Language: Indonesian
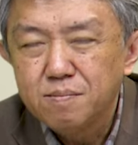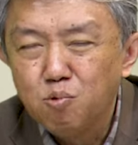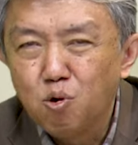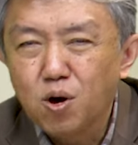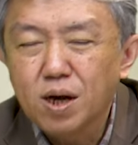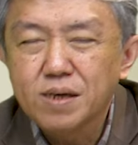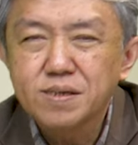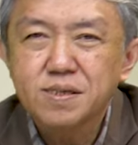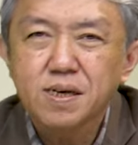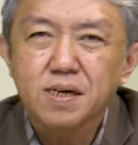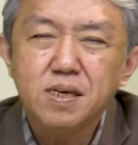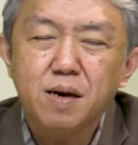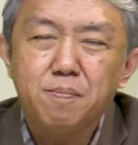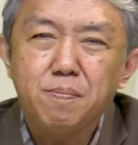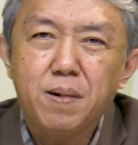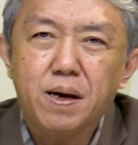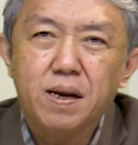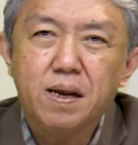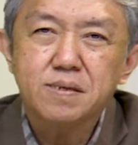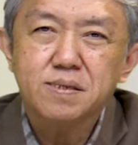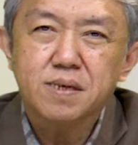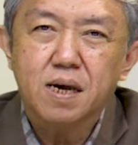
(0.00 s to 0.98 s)
bukan saja
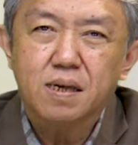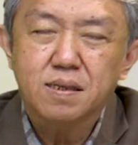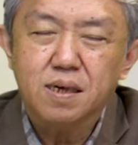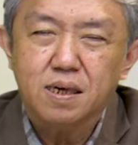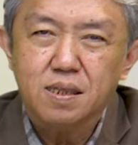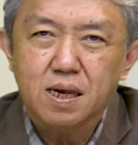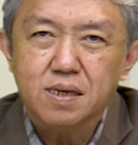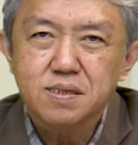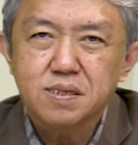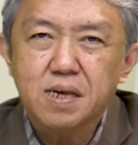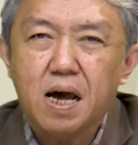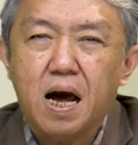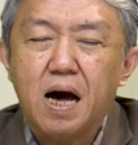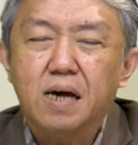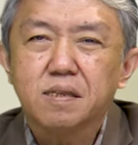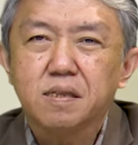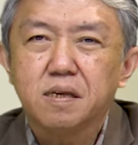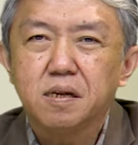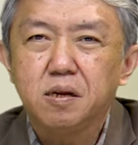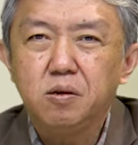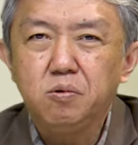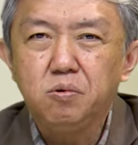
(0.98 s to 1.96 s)
pada saat kita
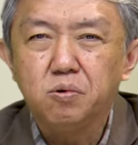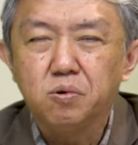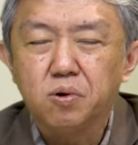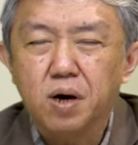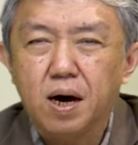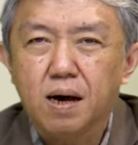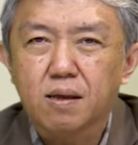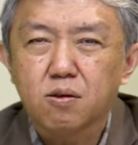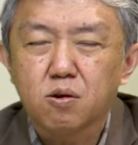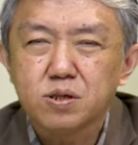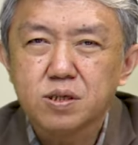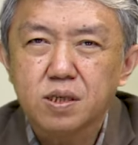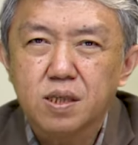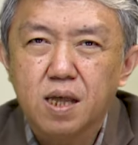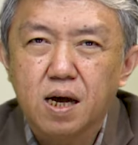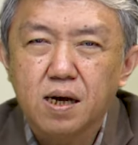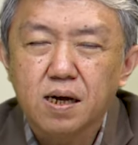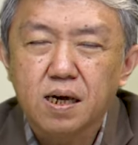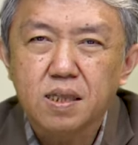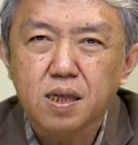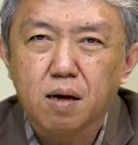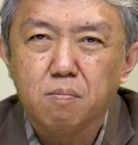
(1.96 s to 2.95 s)
saat teduh atau
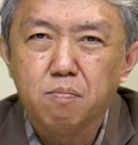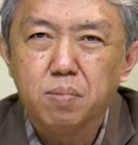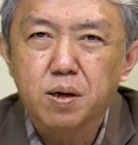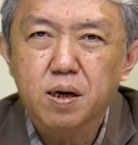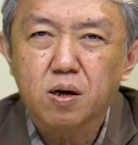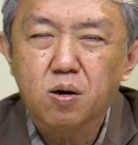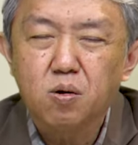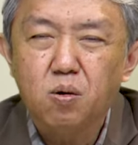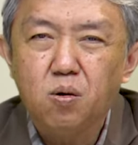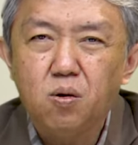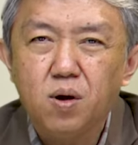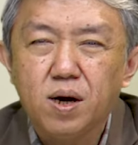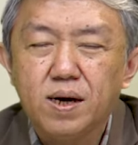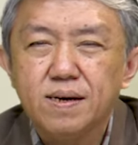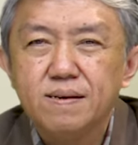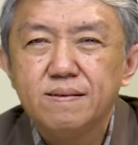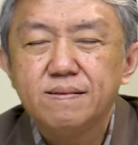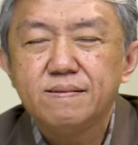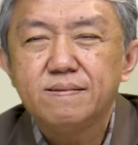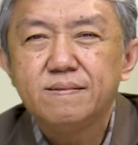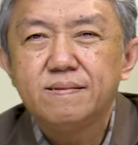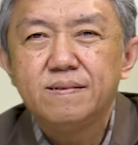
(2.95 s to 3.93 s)
sedang kita berdoa,
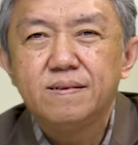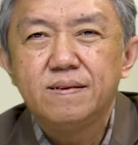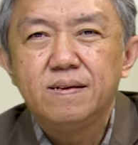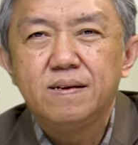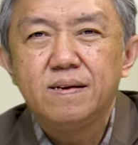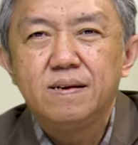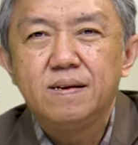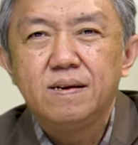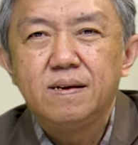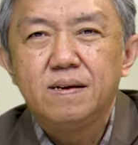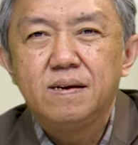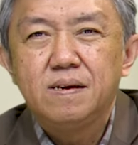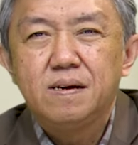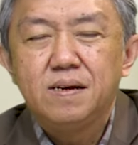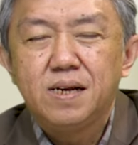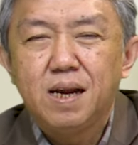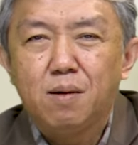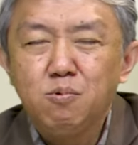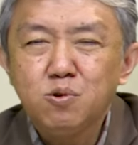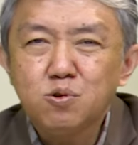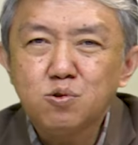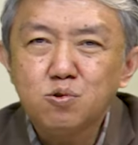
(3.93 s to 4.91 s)

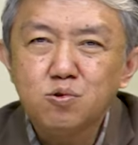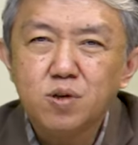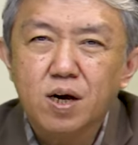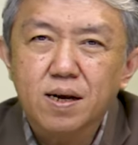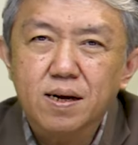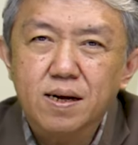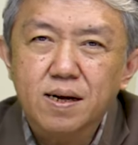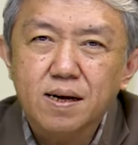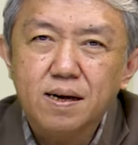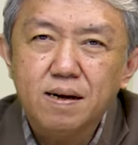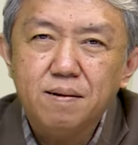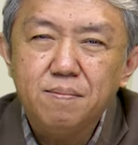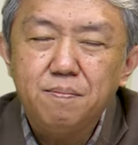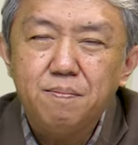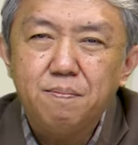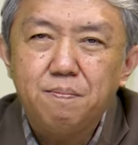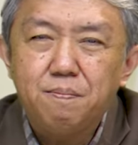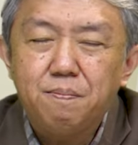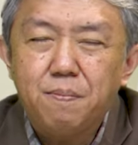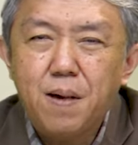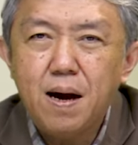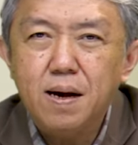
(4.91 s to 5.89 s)
namun saudara,
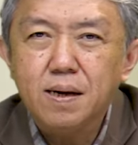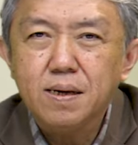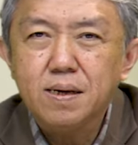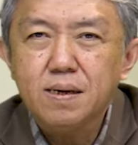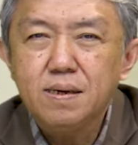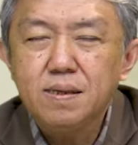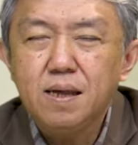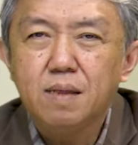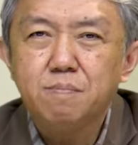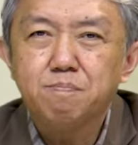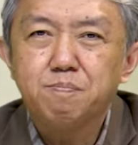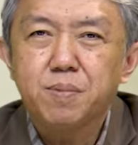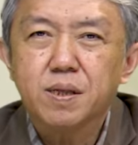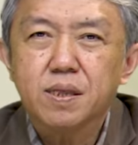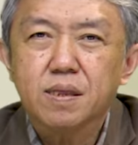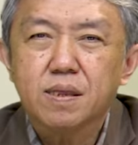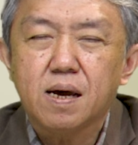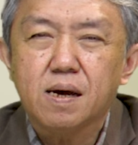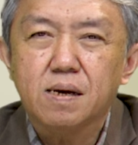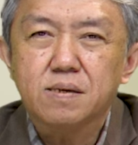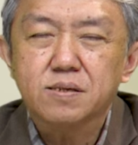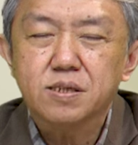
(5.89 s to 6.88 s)
pagi dan
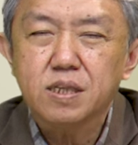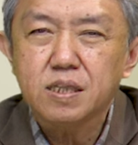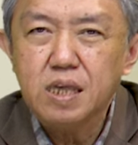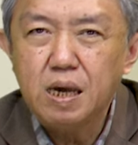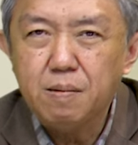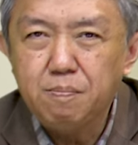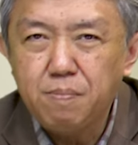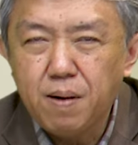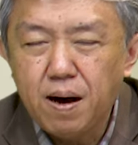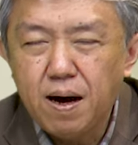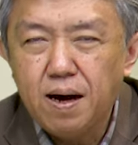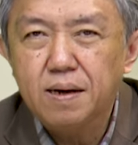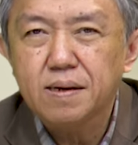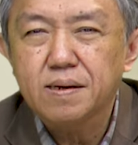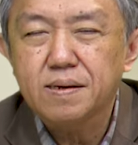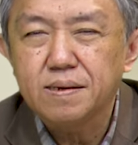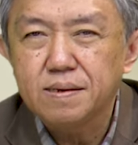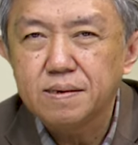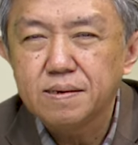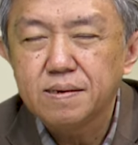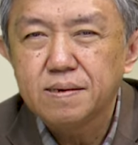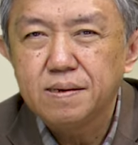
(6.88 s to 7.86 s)
petang setiap
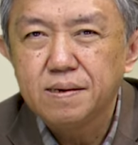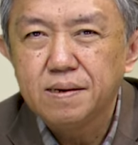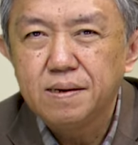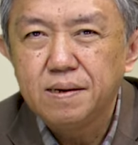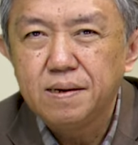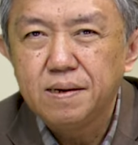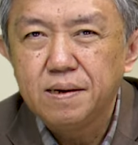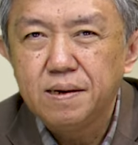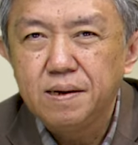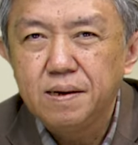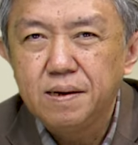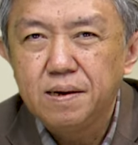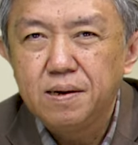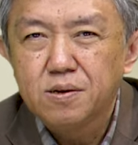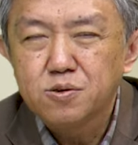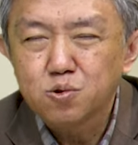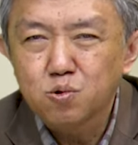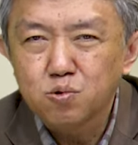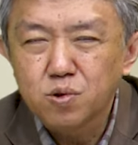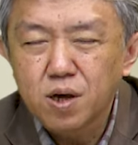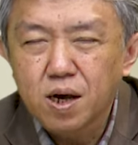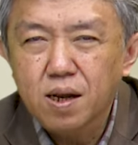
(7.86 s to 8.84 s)
hari,
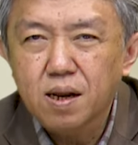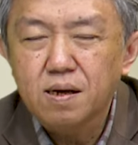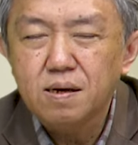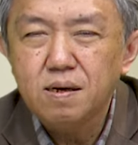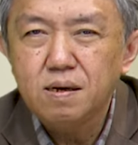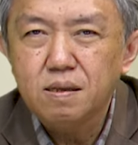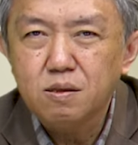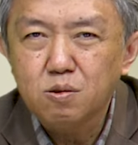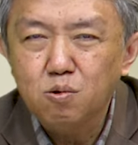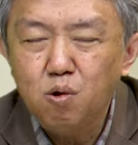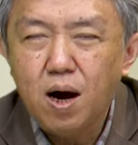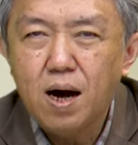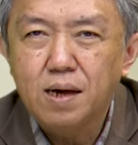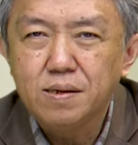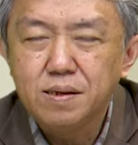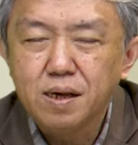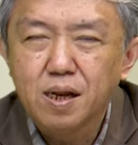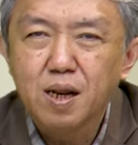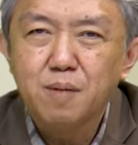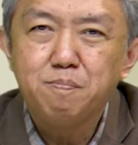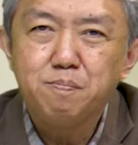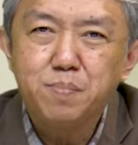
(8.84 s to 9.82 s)
saudara itu
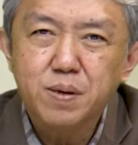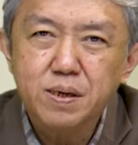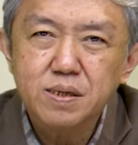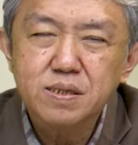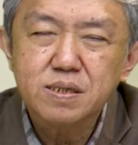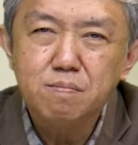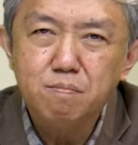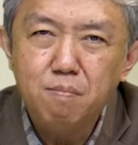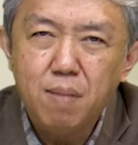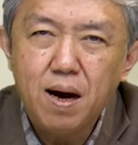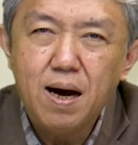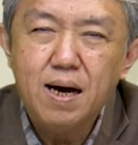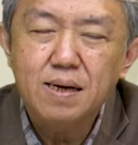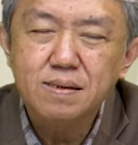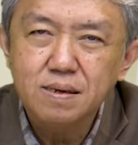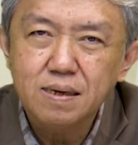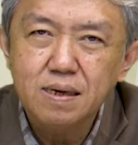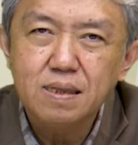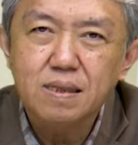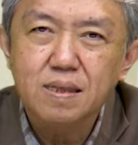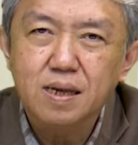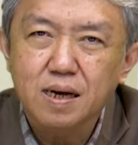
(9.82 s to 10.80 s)
adalah persembahan
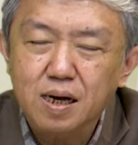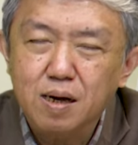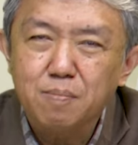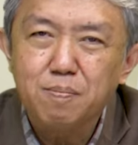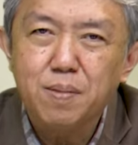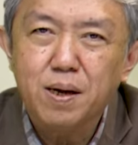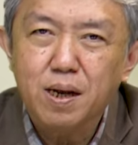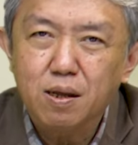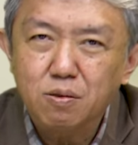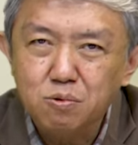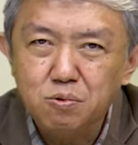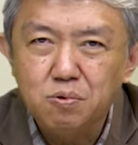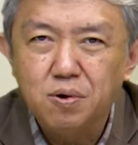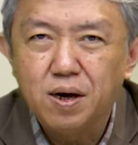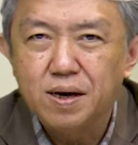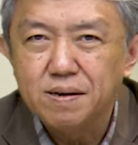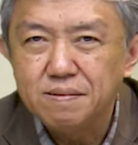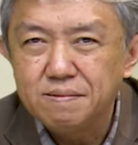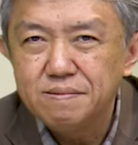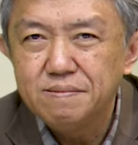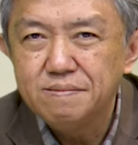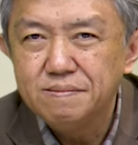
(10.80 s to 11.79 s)
kita kepada
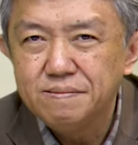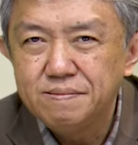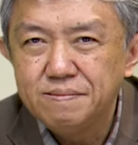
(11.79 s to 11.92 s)
Tuhan,